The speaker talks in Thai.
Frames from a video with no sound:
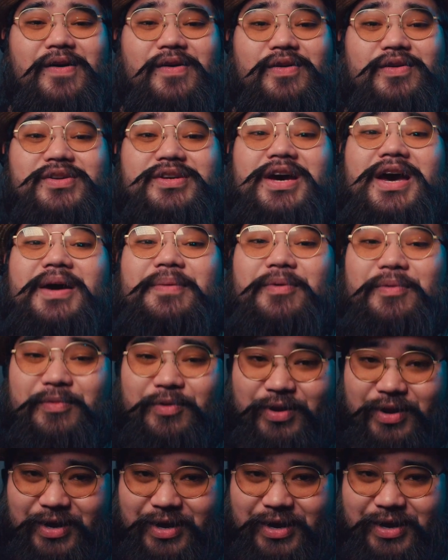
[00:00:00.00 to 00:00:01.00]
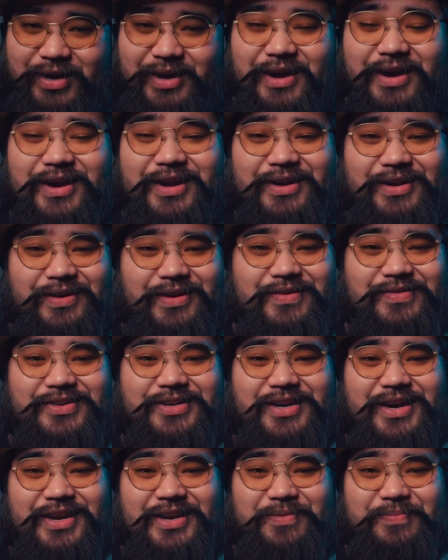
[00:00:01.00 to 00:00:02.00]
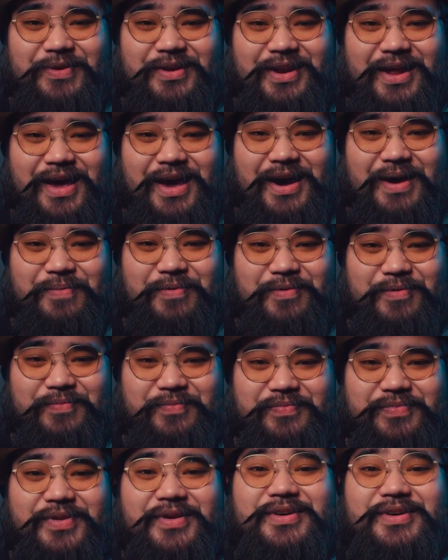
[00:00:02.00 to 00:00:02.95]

กดแชร์ให้ผมด้วยนะเดี๋ยวเราเจอกันในพีหน้าครับผม